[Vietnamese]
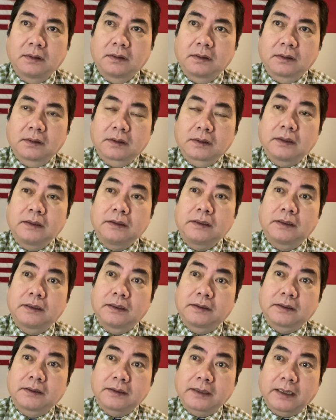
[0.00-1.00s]
kính thưa
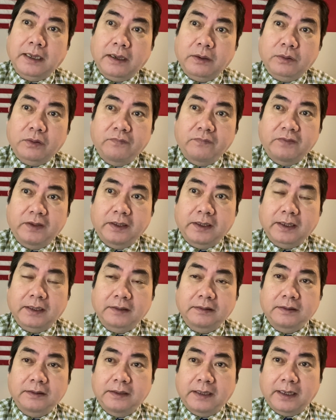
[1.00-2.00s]
tất cả quý vị khán
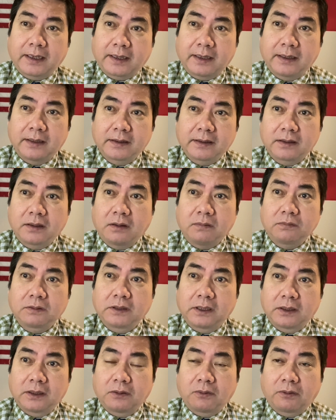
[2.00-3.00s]
thính giả góc
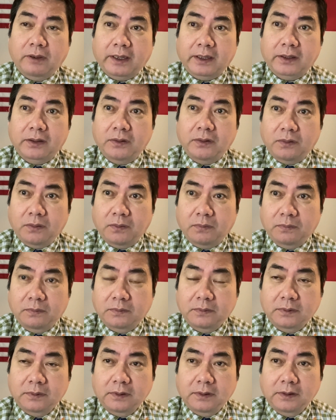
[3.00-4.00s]
nhìn hoàng duy hùng
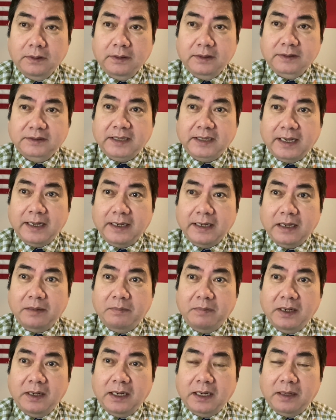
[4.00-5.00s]
sáng ngày
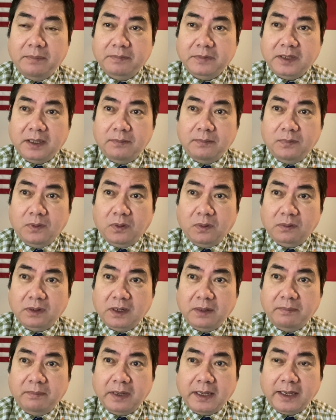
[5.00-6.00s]
15 tháng 1
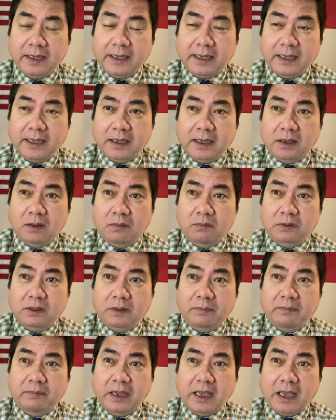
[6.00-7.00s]
năm
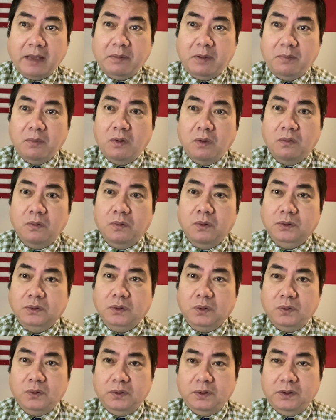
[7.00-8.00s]
2021 của
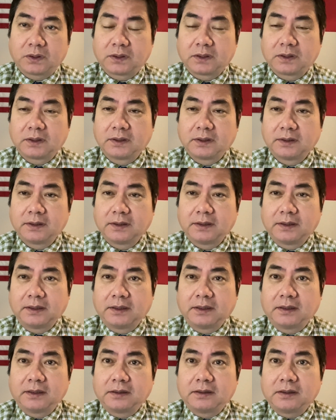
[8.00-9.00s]
tôi.
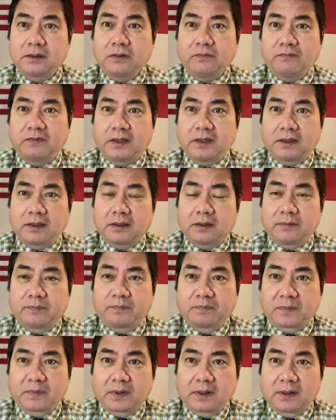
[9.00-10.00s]
Thưa quý vị,
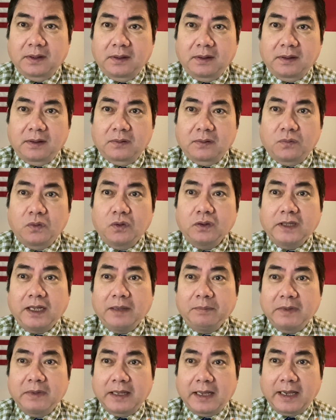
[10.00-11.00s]
cuối
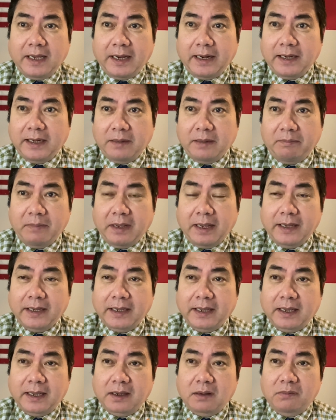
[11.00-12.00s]
tháng 12 năm
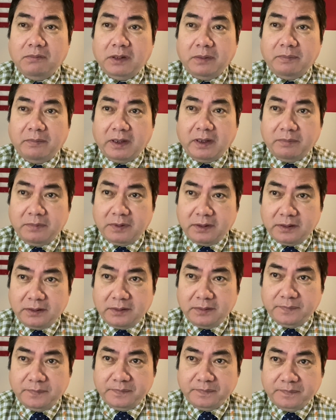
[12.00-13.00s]
2020,
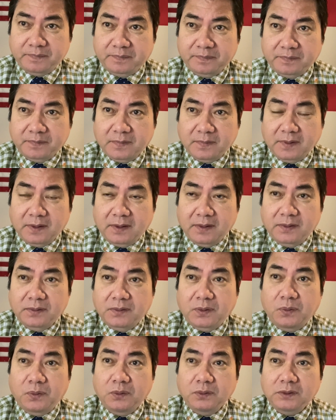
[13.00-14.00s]

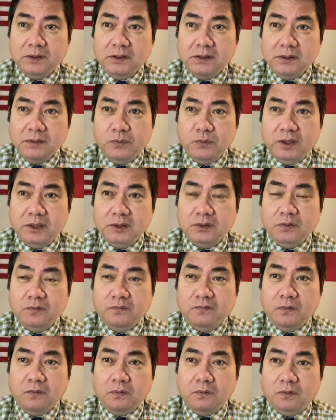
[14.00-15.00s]
Thủ tướng Nguyễn Xuân
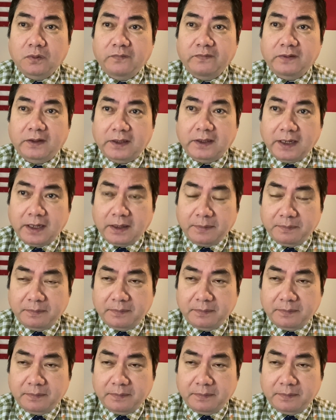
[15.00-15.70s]
Phúc của Việt Nam